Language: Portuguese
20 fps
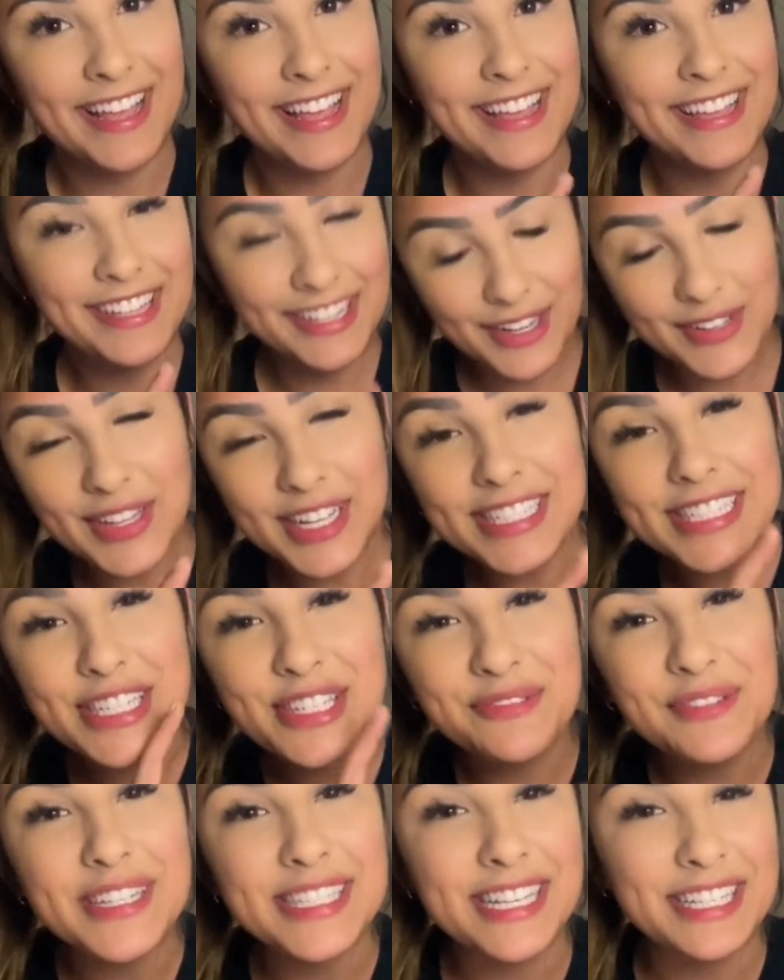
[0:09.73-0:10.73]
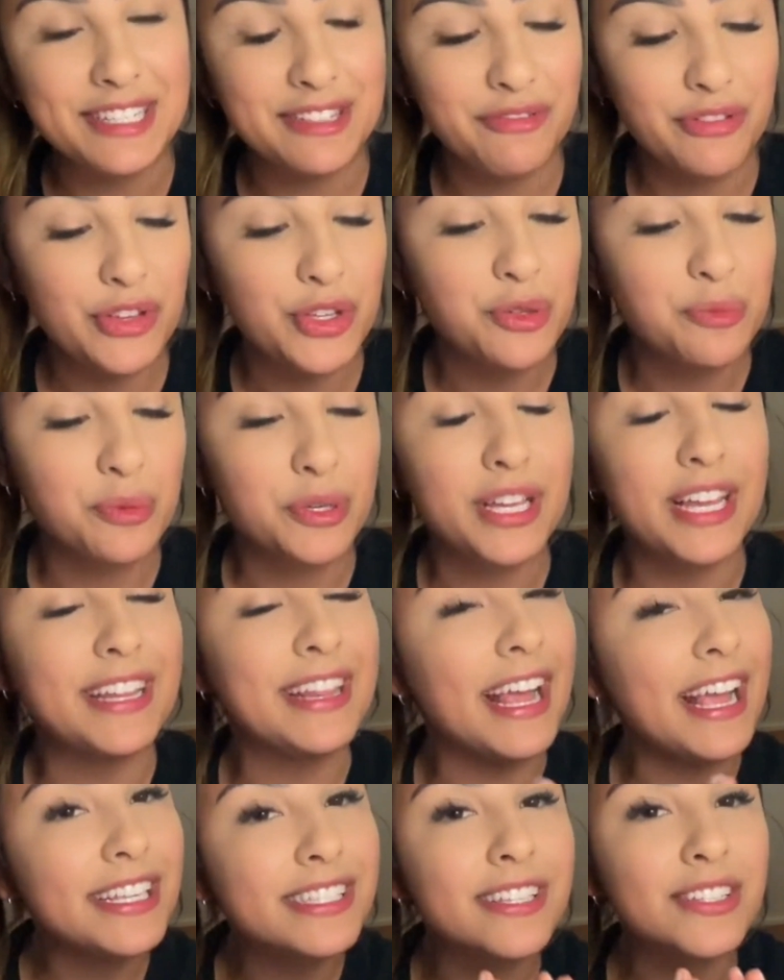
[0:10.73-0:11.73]
E eu decidi fazer esse vídeo porque
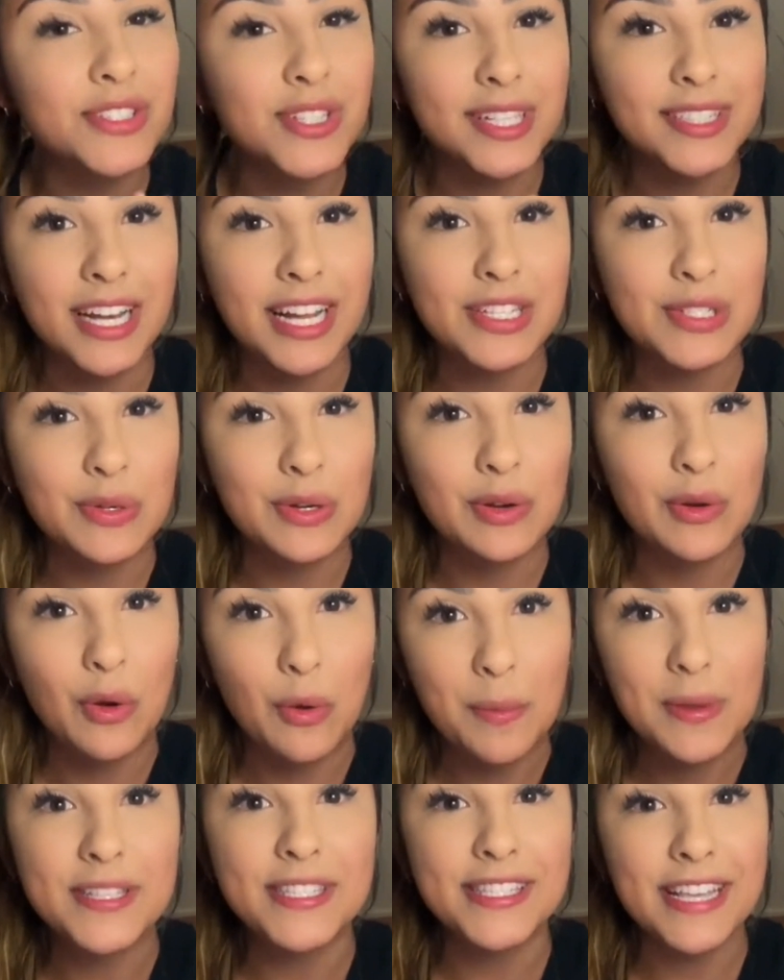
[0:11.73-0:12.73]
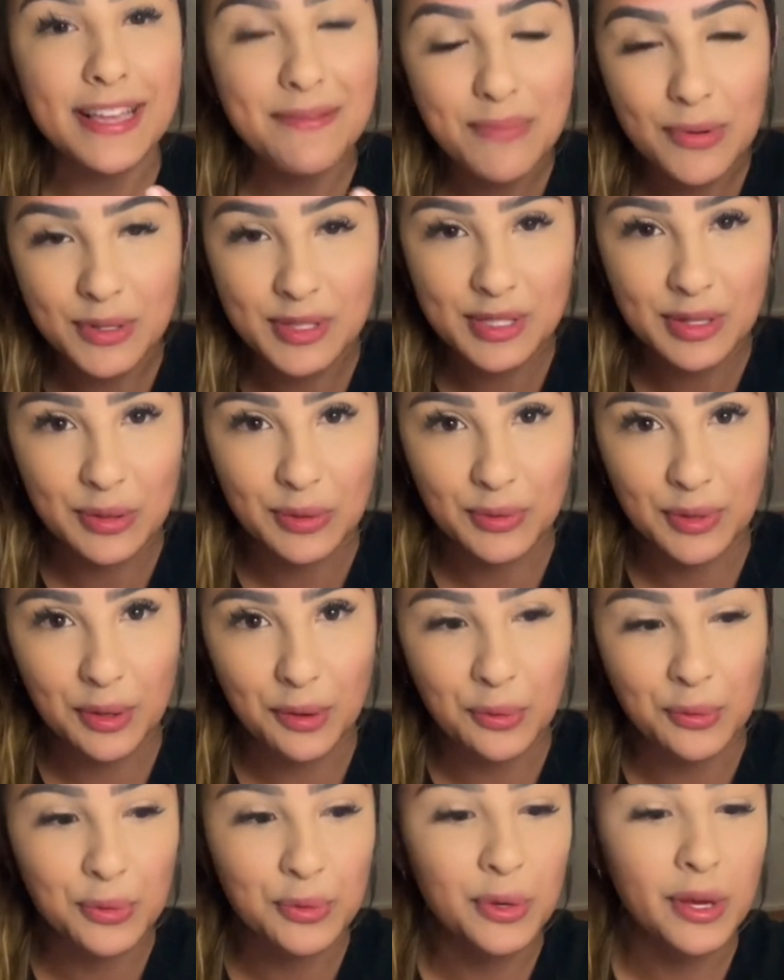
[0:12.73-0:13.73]
10 anos atrás, quando eu comecei a produzir
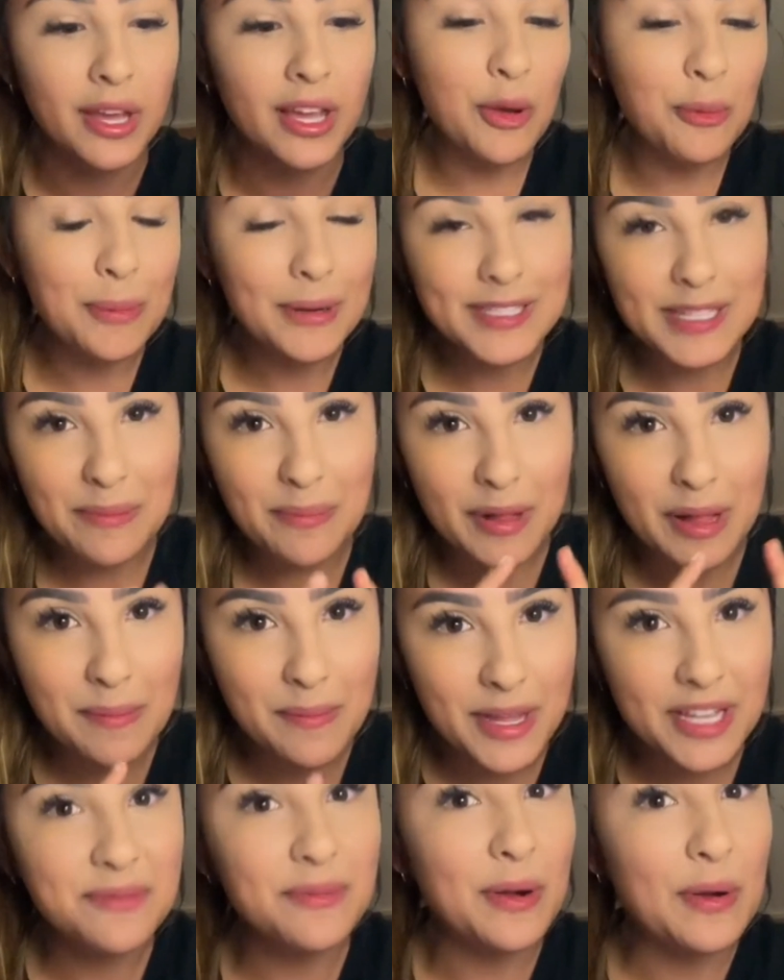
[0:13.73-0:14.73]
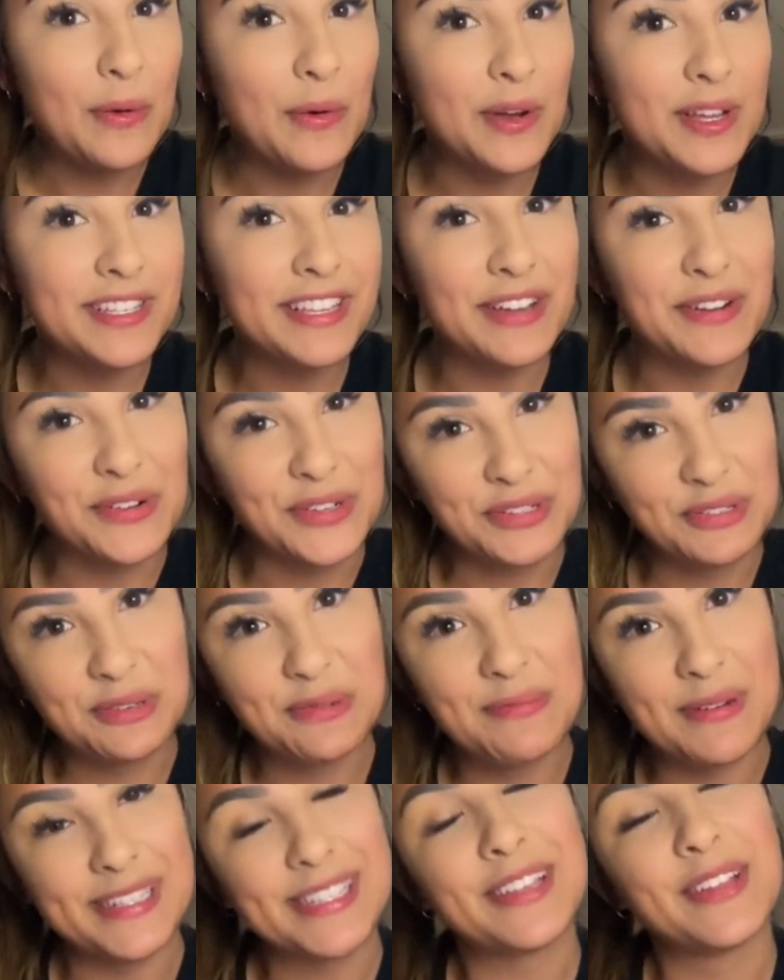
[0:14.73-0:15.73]
conteúdo, eu passei pela mesma coisa e continuo
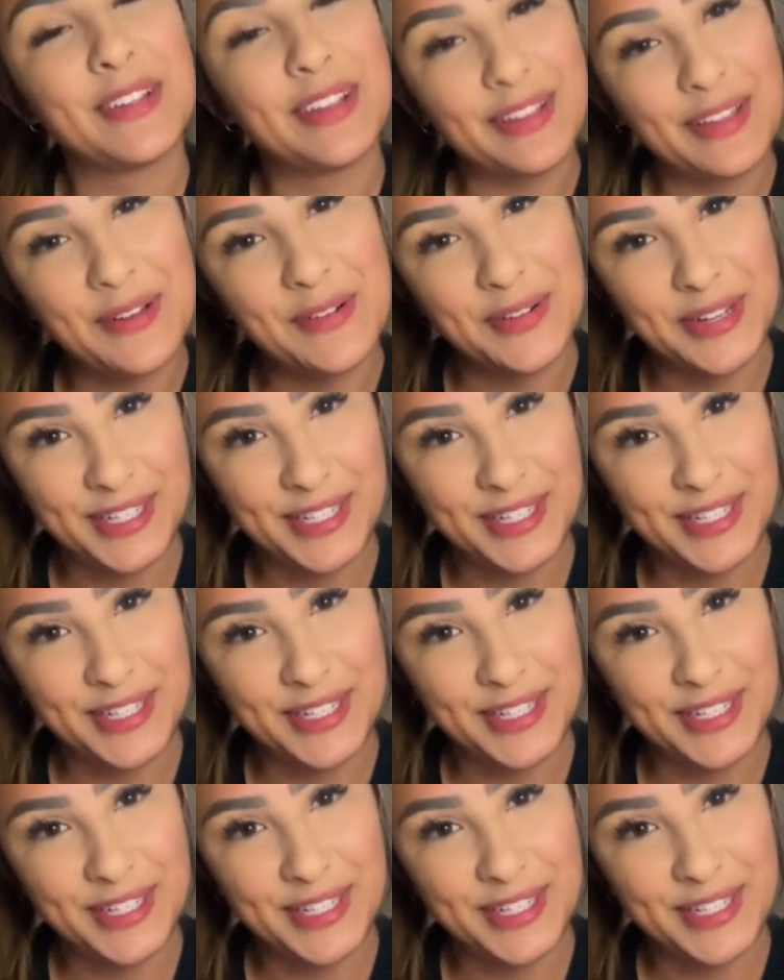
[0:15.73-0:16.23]
passando até hoje.